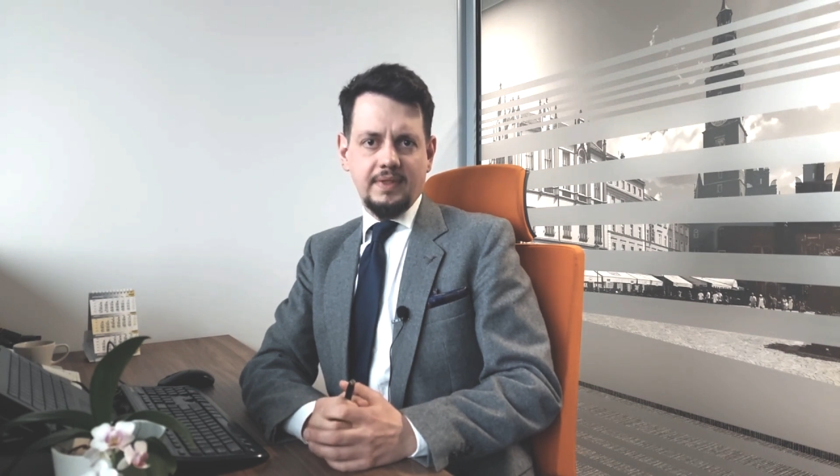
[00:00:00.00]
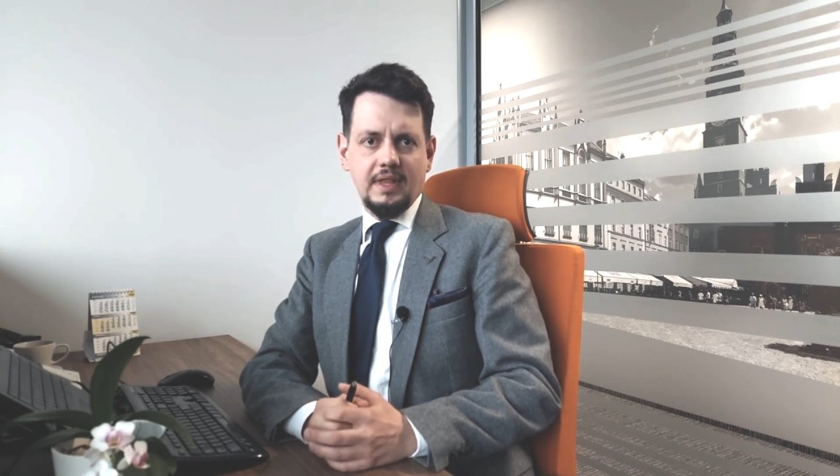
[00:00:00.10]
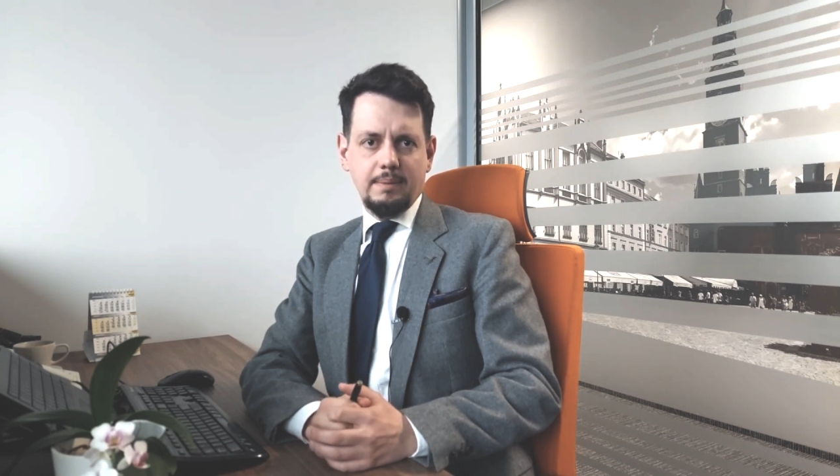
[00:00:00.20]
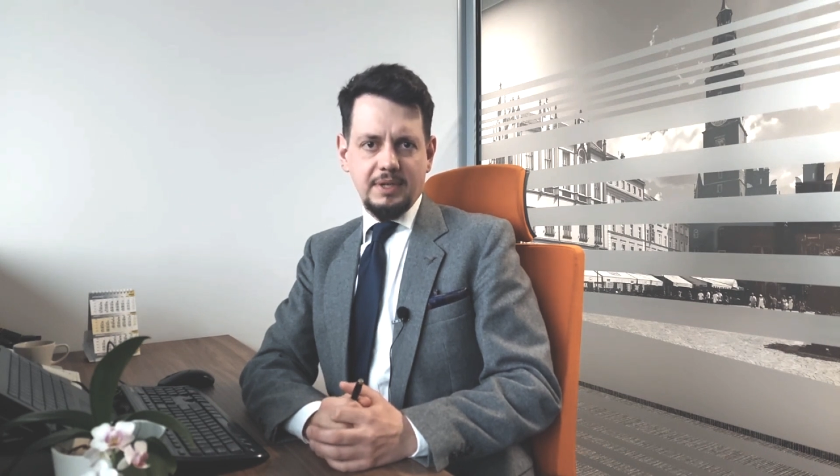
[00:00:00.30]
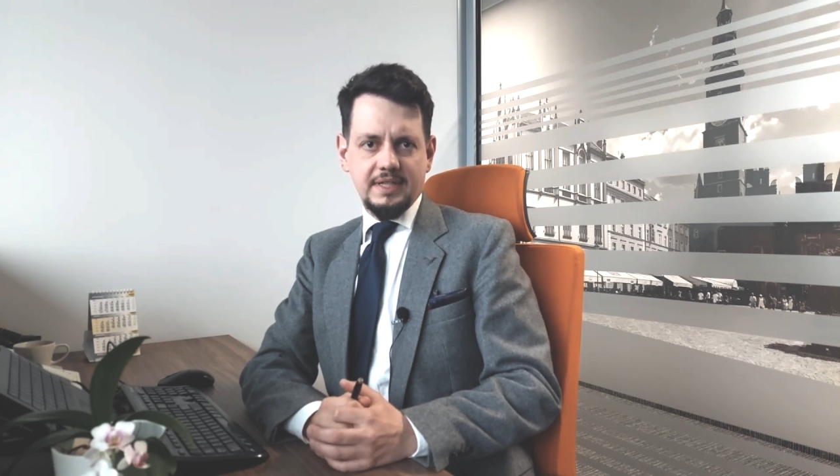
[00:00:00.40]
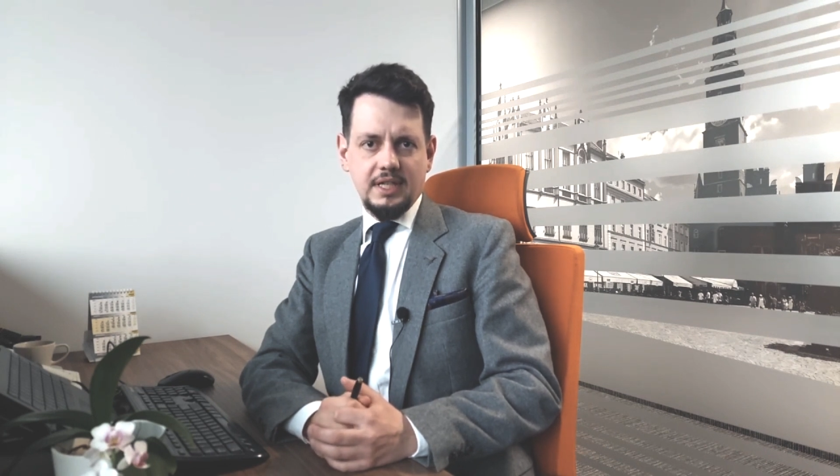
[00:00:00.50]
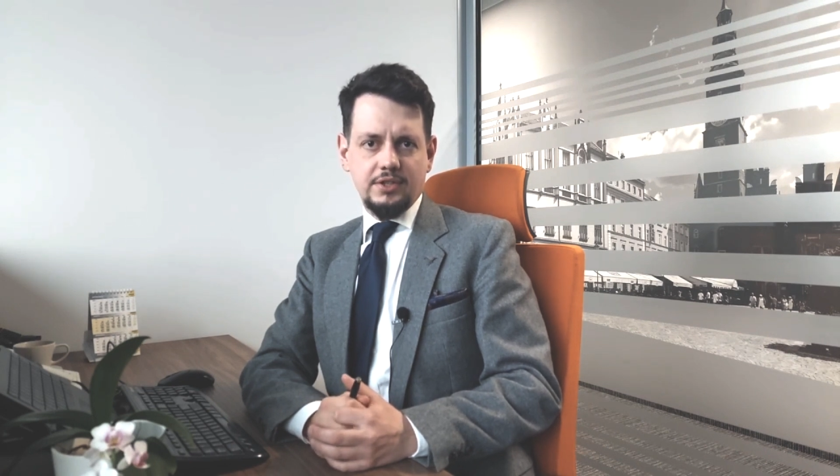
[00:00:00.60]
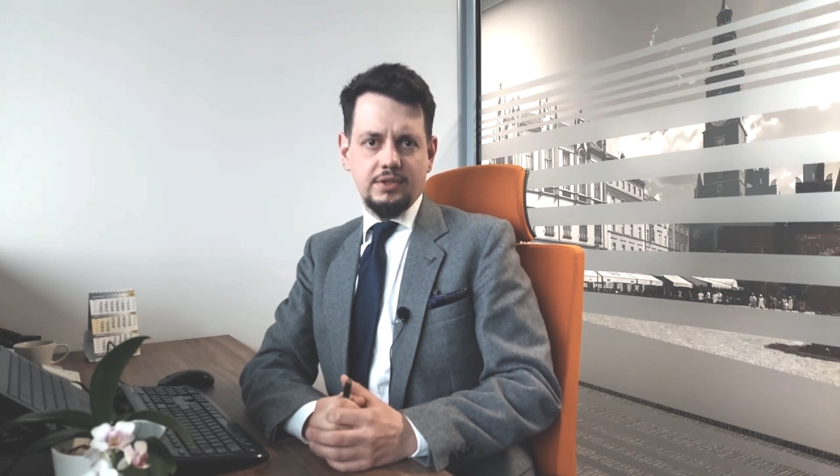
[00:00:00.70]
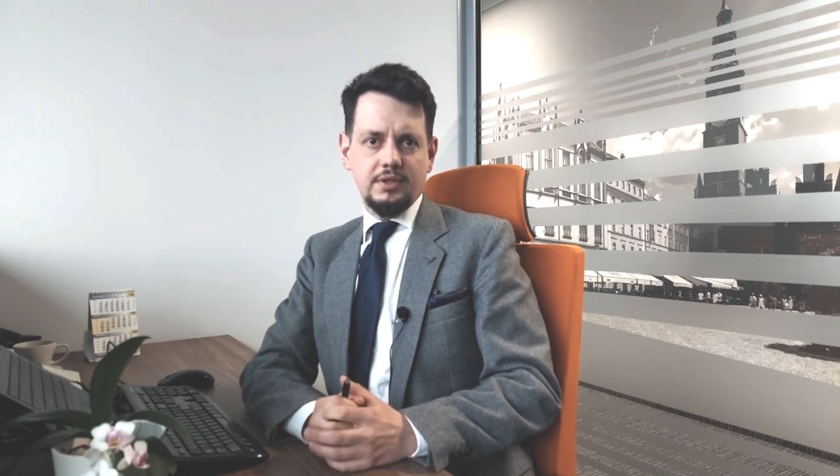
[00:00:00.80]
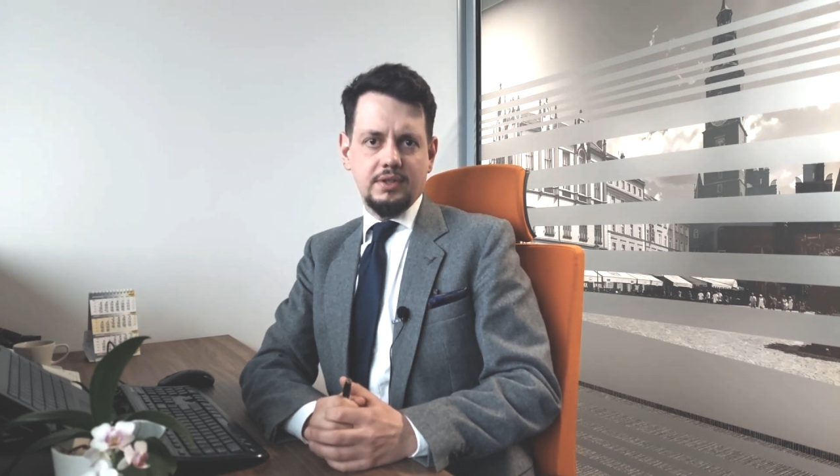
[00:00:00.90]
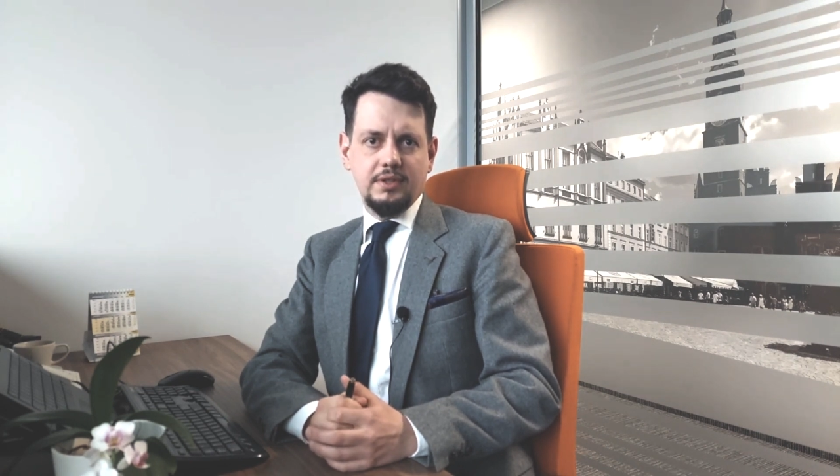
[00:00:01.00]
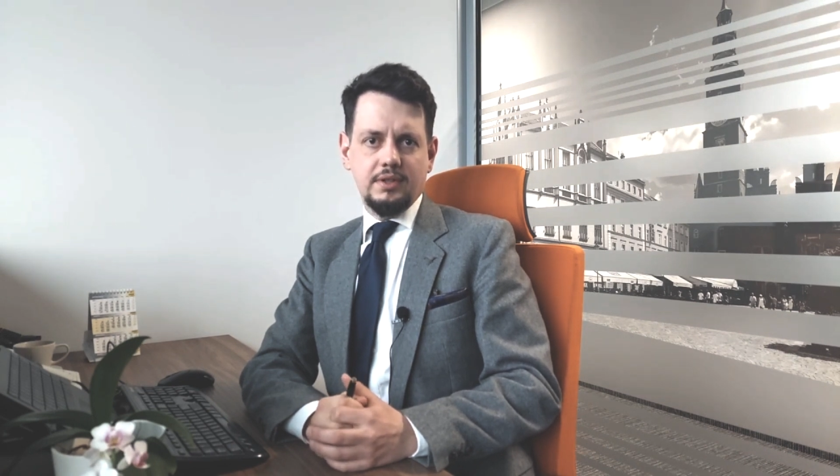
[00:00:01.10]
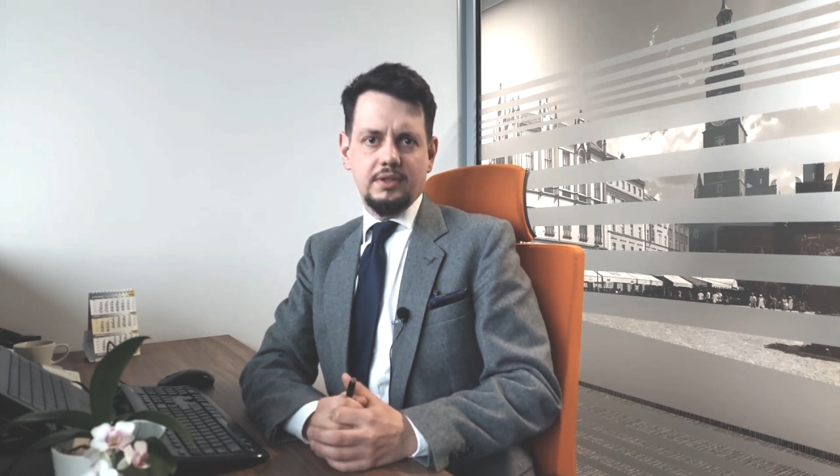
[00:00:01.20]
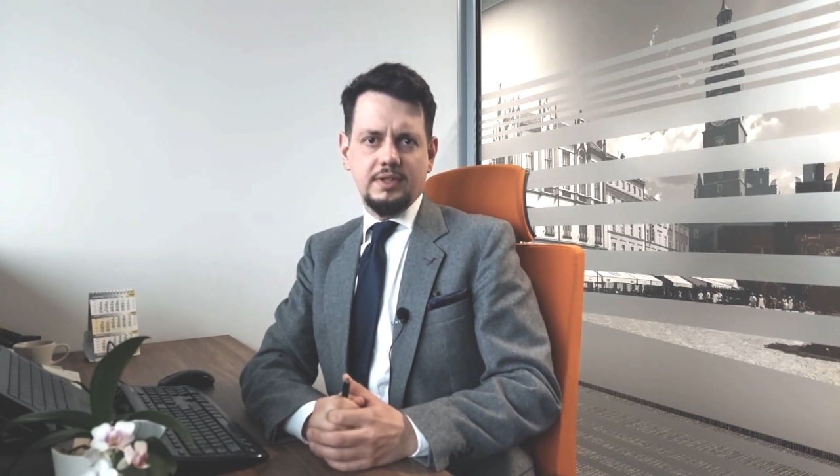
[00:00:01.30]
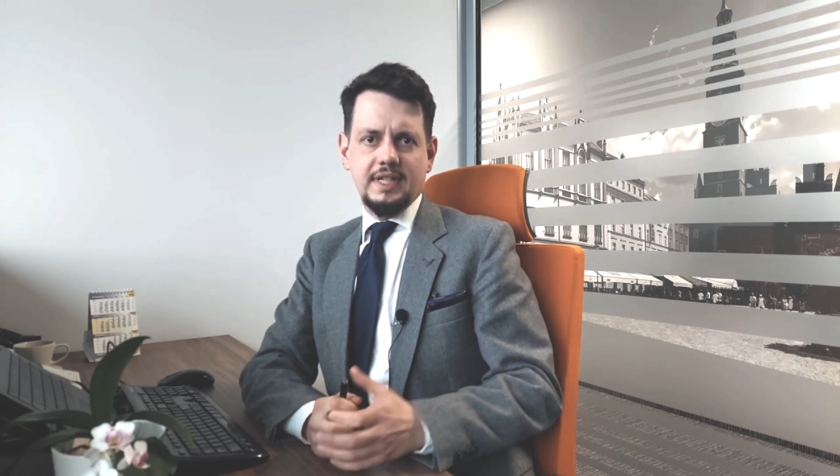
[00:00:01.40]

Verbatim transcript: napędzać y,